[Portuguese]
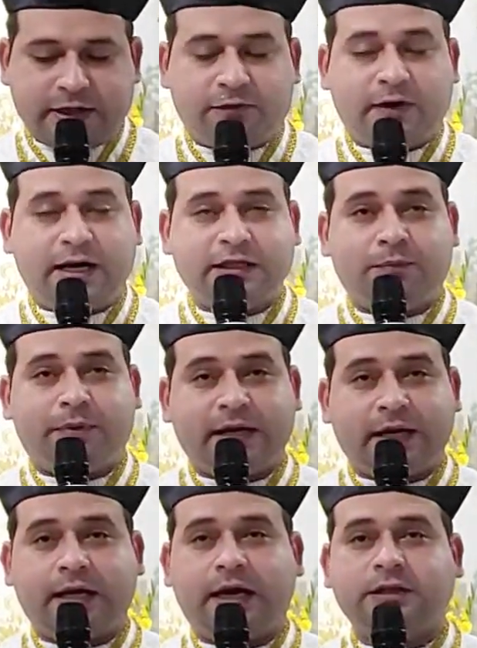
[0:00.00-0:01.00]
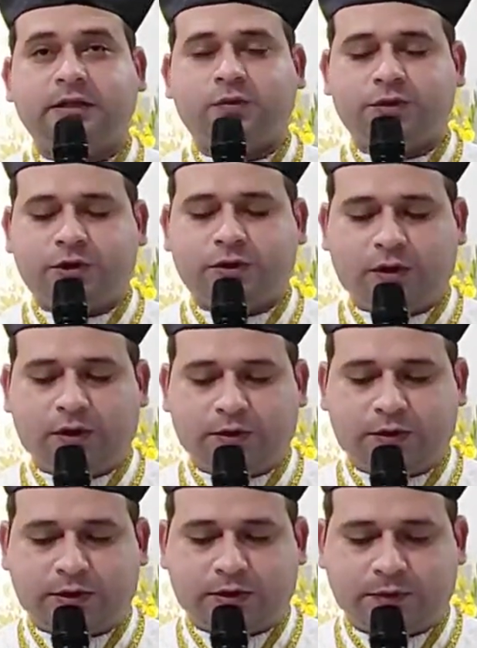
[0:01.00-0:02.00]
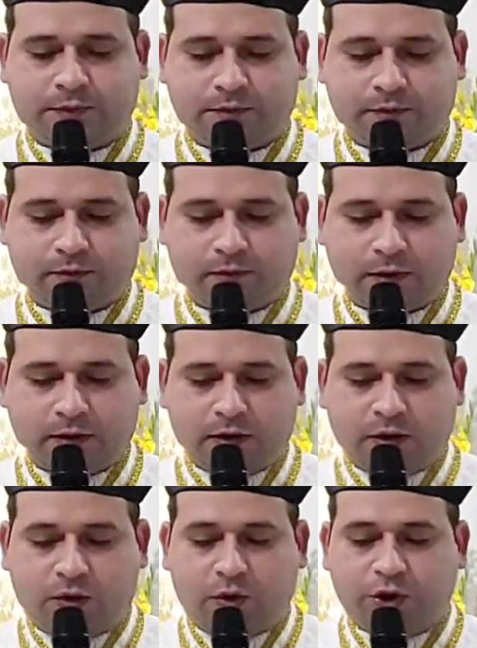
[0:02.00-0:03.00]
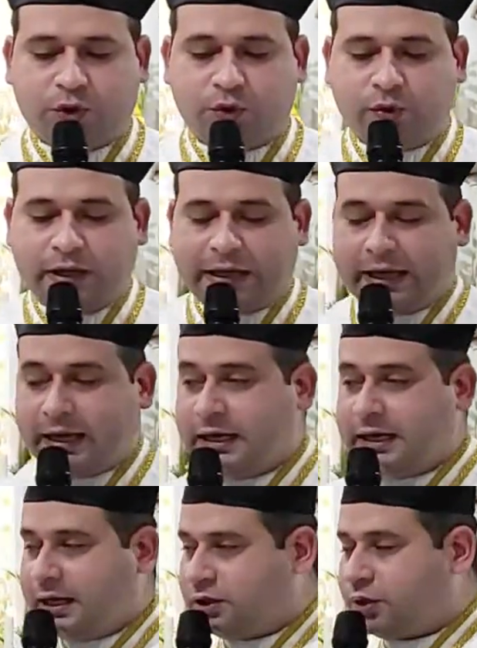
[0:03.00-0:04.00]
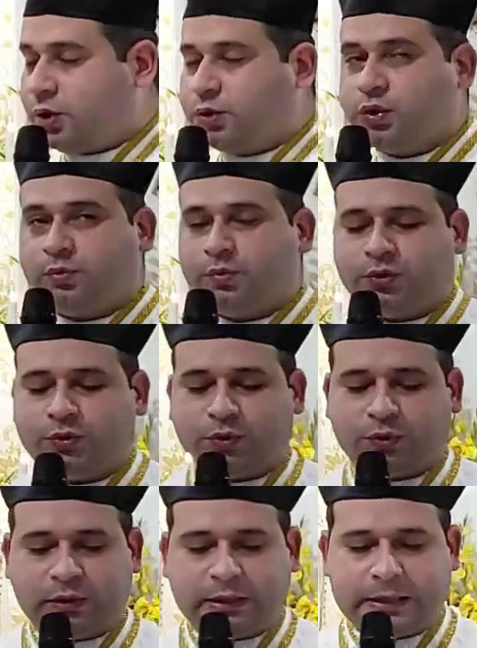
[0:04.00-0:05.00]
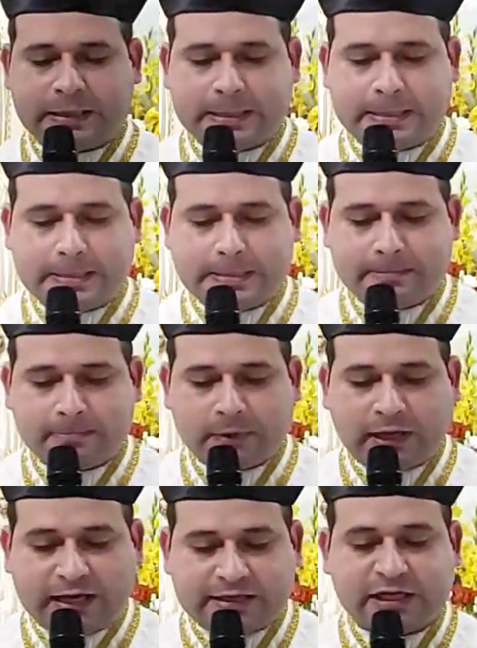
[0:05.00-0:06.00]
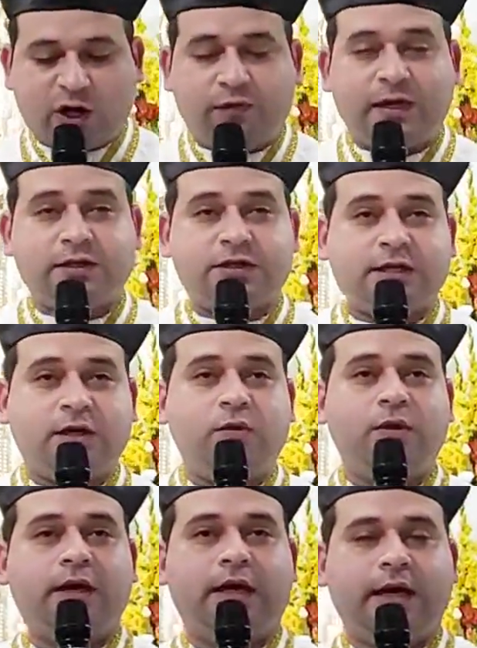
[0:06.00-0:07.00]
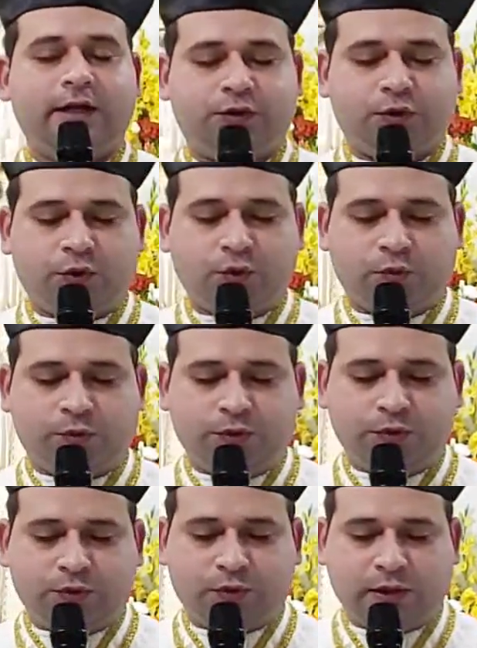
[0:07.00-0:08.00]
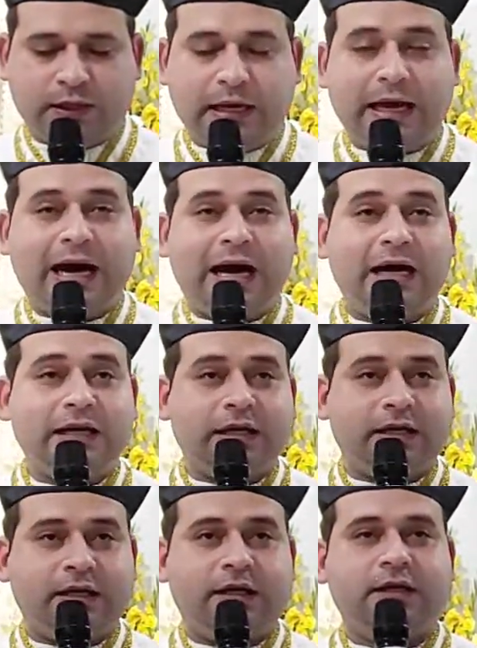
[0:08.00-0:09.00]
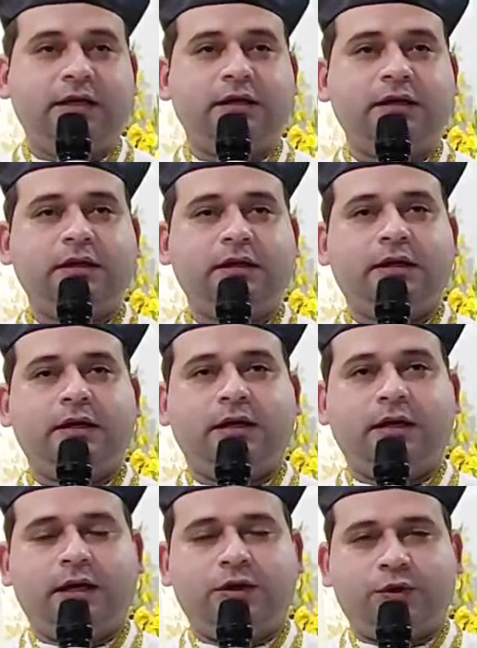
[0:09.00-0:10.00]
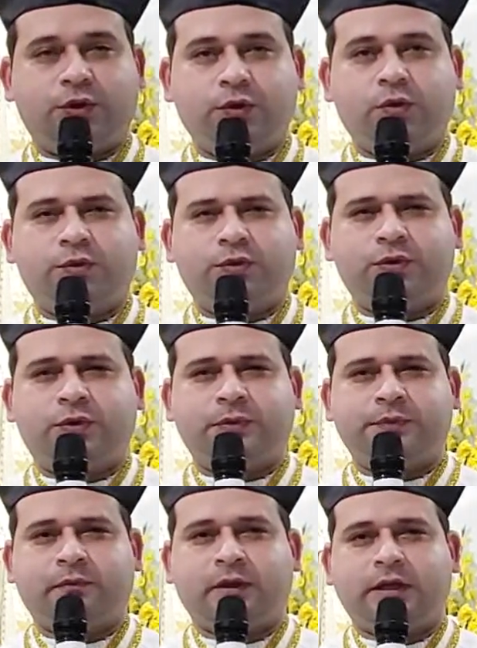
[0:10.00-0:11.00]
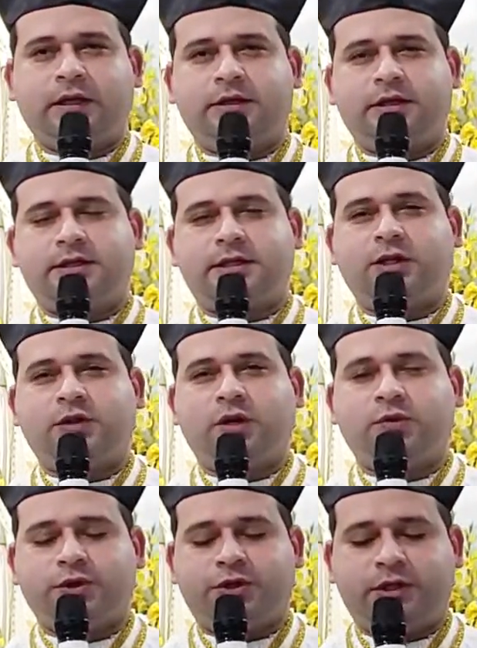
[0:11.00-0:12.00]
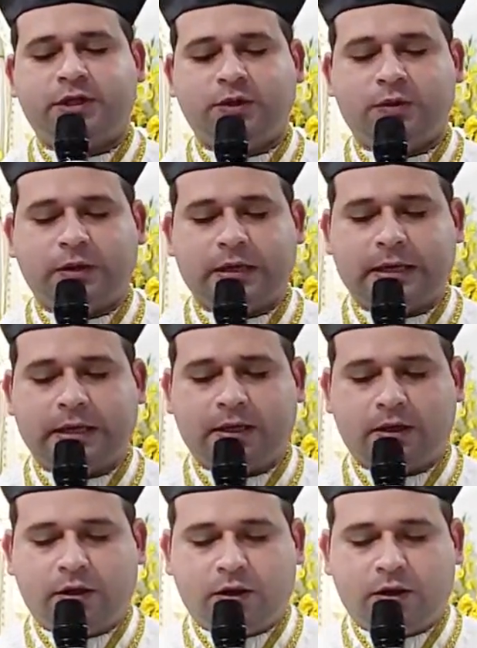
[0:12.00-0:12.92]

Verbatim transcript: reservada para cada um de nós. Quando ele entrou no mundo, a salvação entrou no mundo, a alegria entrou no mundo. Diz Santo Agostinho: